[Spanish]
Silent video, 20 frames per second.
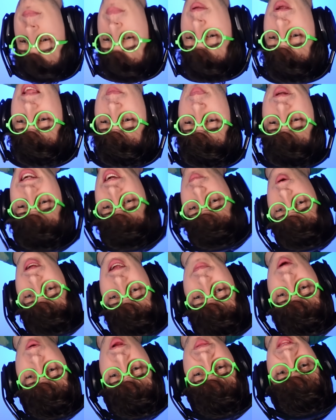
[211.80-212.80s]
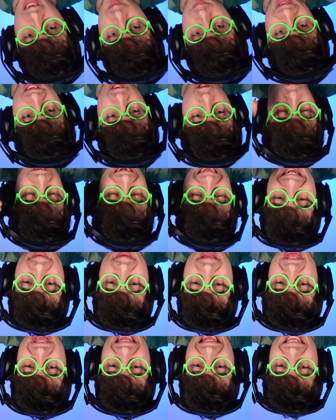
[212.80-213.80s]
me voy a poner boca abajo a hacer el pino con la
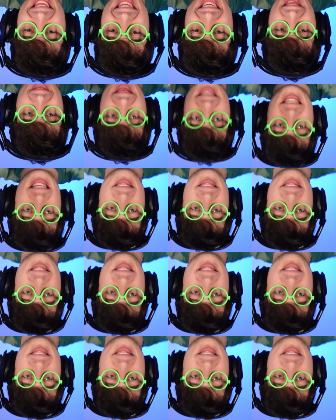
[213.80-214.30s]
cabeza y a dar